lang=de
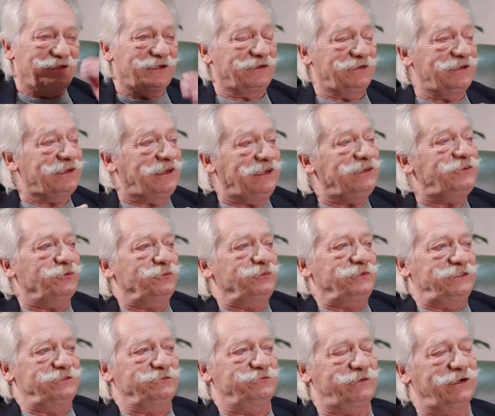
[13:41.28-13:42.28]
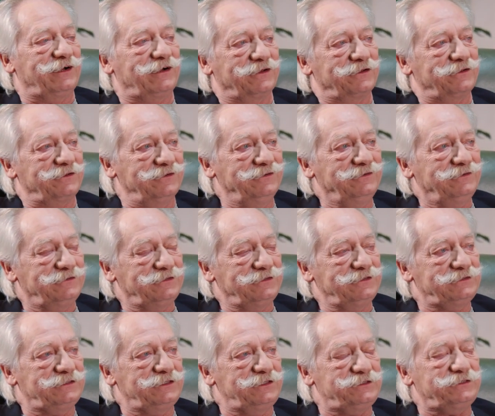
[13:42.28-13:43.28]
da da geht es um diese Frage. Ja?
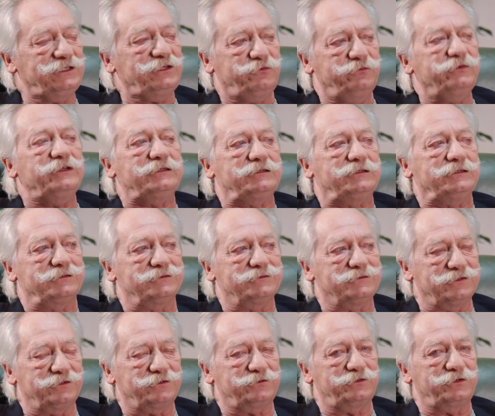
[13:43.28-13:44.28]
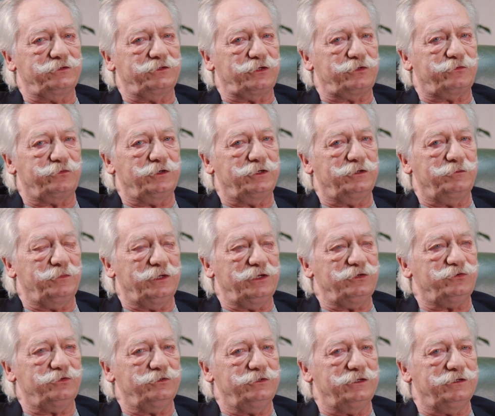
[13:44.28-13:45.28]
Ist, ist das wichtig, dass, dass wir die
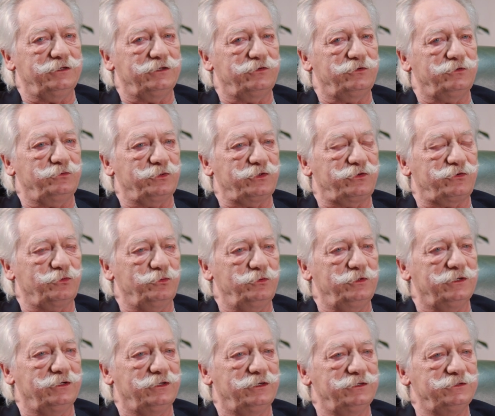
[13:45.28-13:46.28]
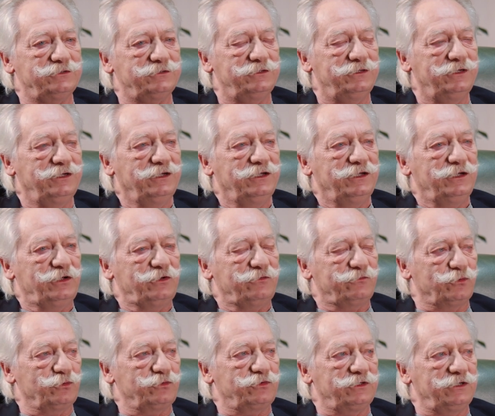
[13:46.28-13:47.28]
Menschen in der Situation erreichen,
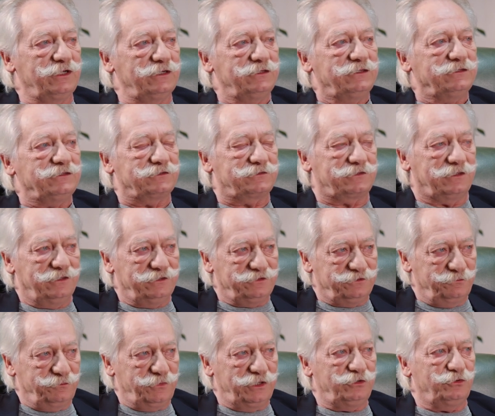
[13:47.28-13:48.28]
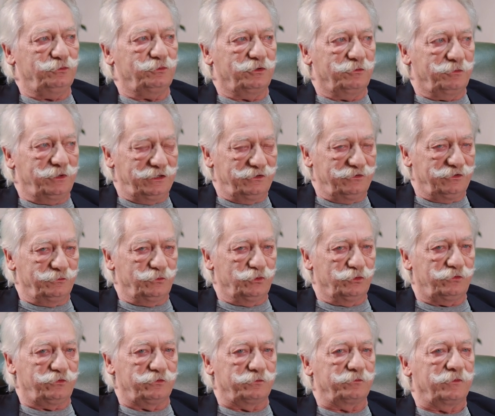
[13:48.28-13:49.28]
wo sie das gleiche Medium gemeinsam
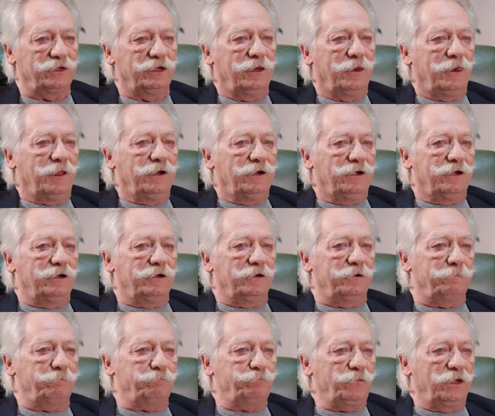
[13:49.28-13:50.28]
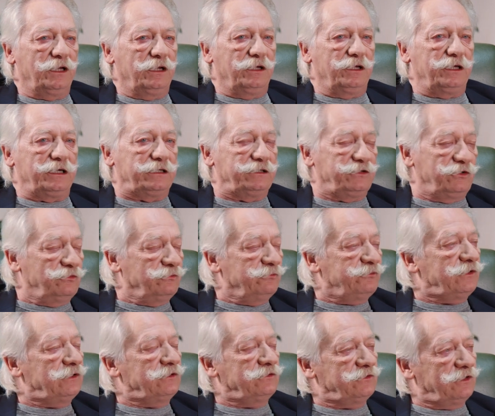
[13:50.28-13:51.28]
nutzen? Ähm, in diesem
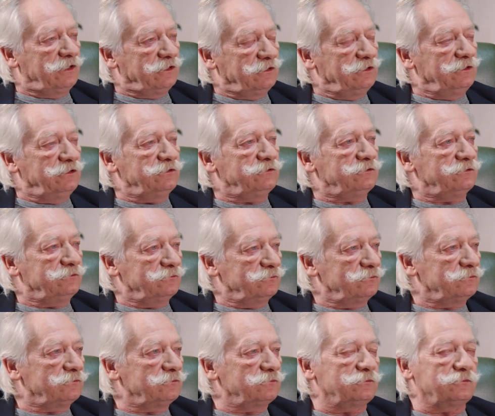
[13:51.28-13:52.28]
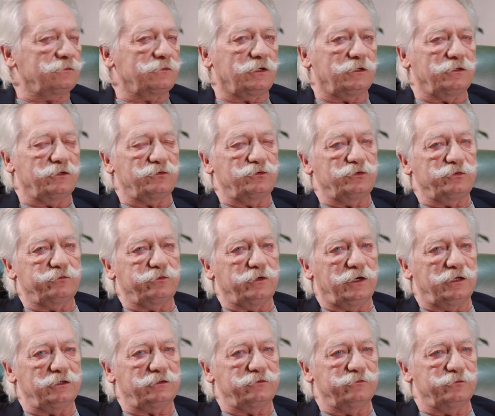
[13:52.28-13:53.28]
Fall sage ich, ich kann jetzt nicht
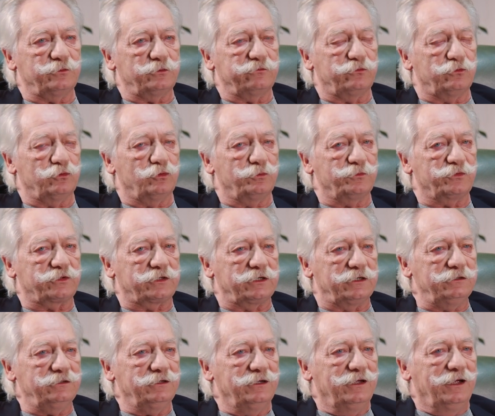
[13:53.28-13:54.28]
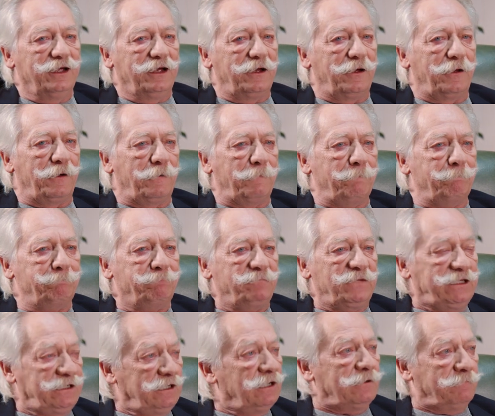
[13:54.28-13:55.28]
verraten, worum es geht, ähm,
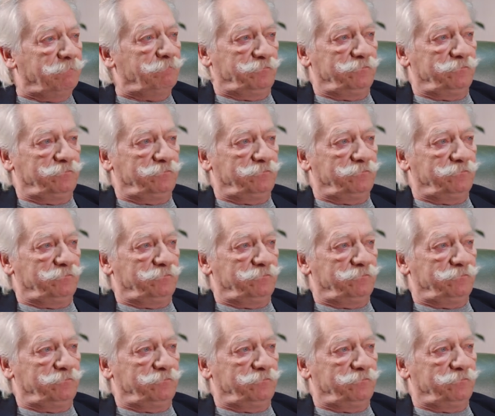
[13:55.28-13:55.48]
ja,